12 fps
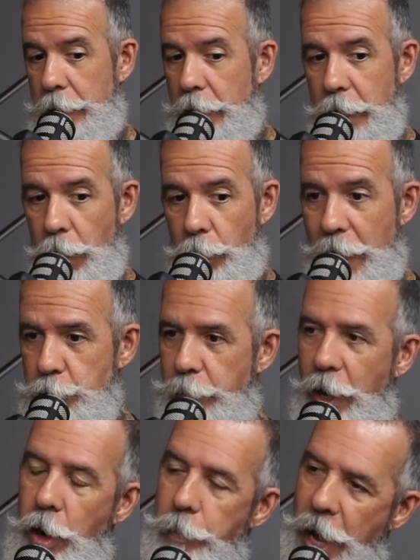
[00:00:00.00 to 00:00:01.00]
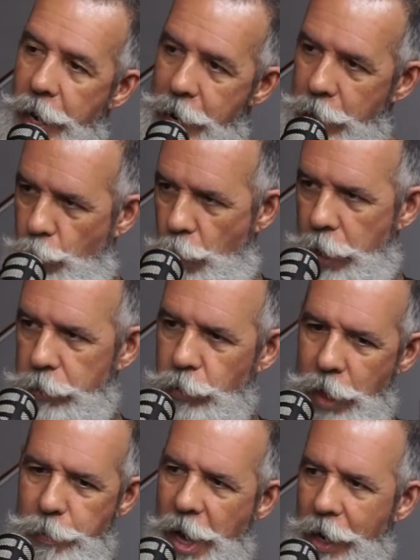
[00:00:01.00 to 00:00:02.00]
E eu acho melhor parar agora do
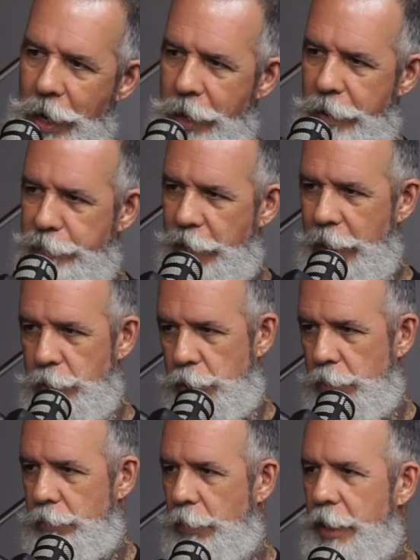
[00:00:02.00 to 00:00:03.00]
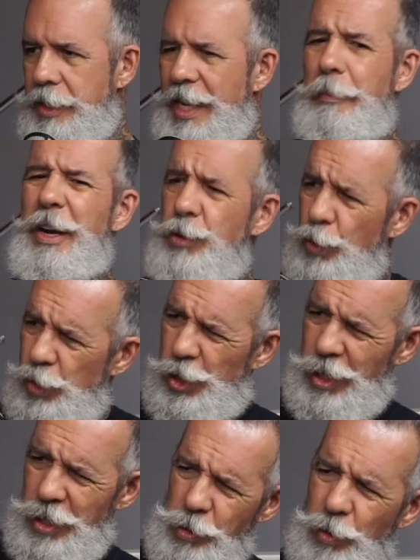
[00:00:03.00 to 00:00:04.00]
que parar lá na frente. Lançar mais um
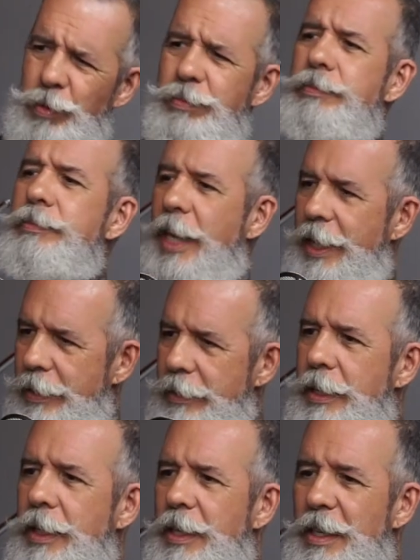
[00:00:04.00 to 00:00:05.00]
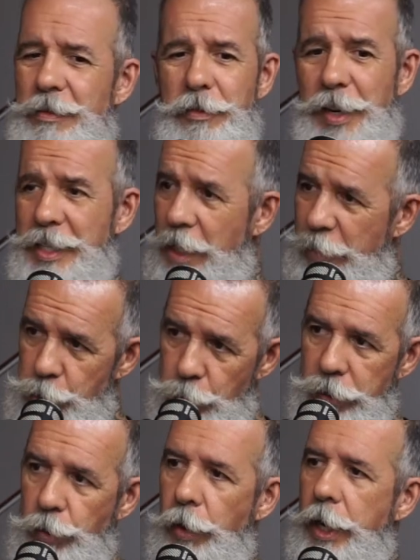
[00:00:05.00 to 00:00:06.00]
disco, né? E, e fazer mais
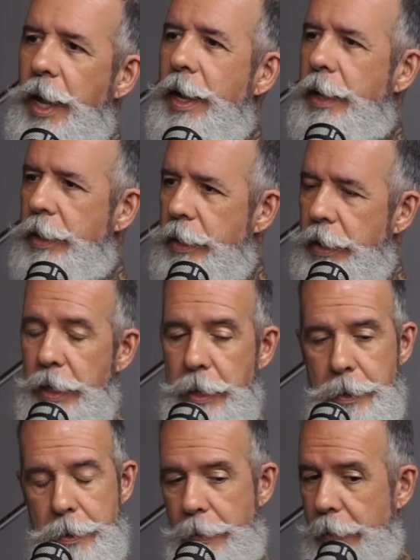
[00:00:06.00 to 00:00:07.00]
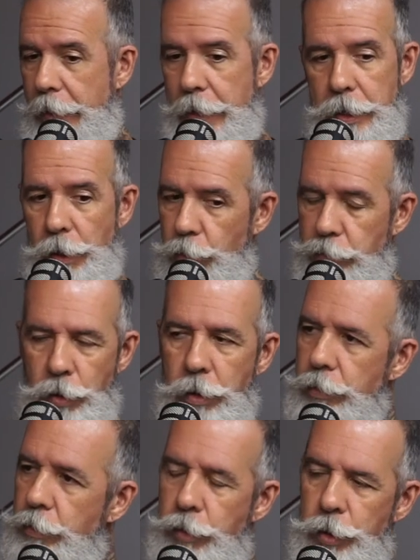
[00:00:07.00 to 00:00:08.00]
uma turnê. E eu não
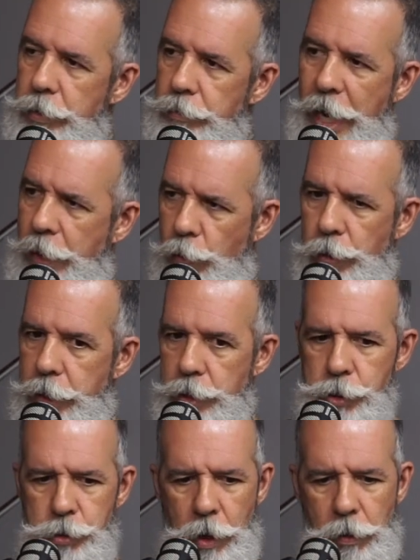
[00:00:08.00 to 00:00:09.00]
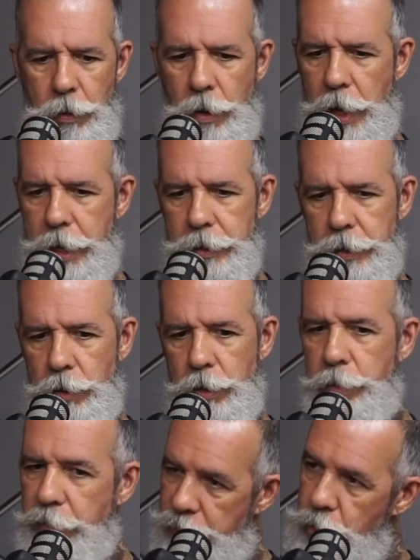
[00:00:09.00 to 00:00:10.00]
vou, não vou dar conta disso agora, então eu
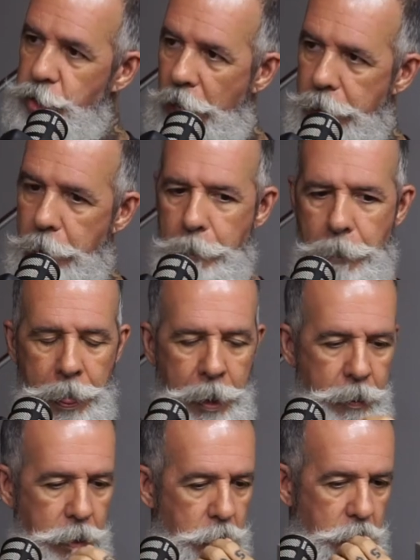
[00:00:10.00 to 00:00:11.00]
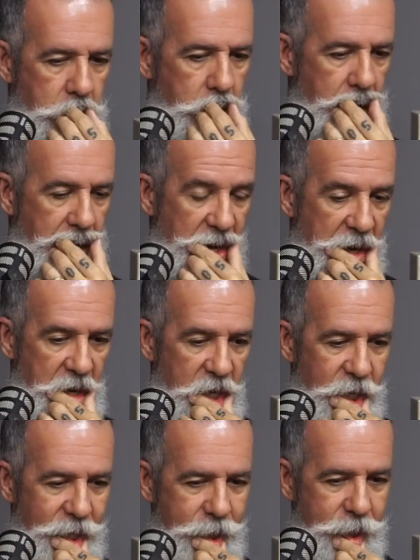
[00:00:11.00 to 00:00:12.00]
prefiro sair.
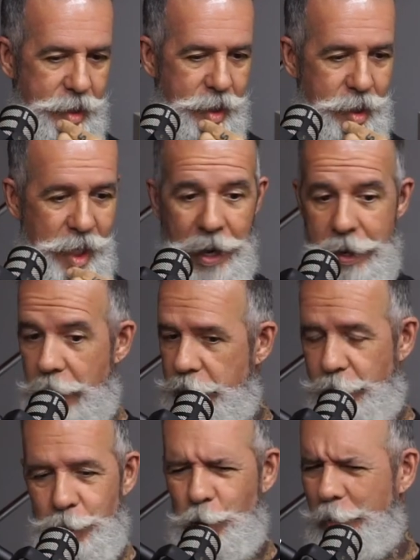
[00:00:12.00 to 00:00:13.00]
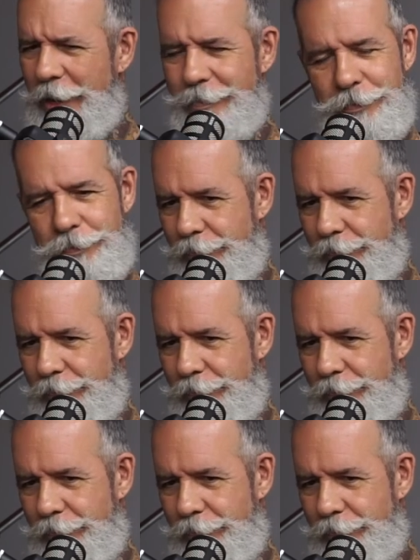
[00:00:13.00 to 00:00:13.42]
E, e sair foi super